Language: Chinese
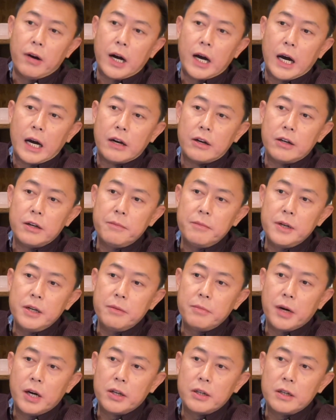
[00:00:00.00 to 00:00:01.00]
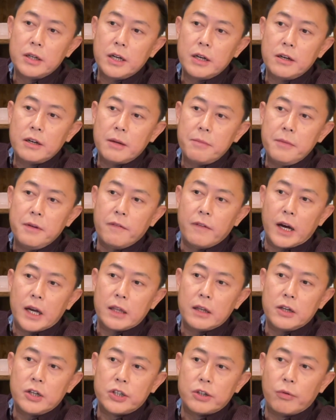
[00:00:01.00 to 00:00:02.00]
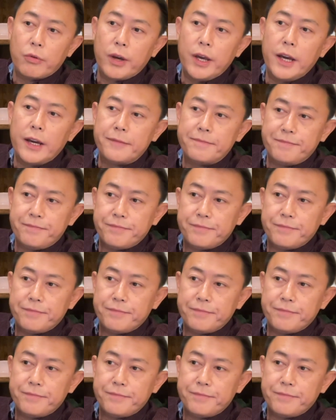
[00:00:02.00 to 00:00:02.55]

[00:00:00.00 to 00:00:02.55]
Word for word: 啊，《人民日报》的这人民网的首页